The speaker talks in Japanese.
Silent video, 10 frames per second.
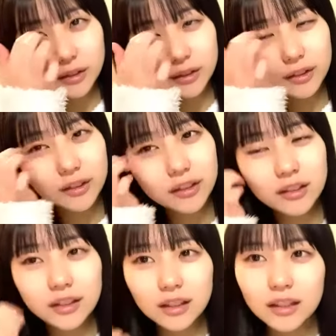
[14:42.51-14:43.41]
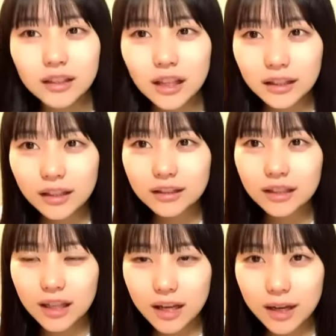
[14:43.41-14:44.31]
のだって
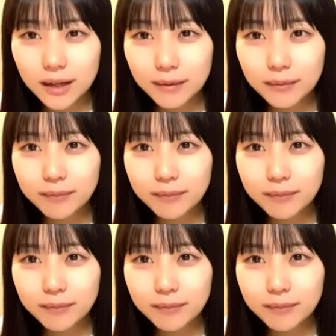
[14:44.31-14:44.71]
さ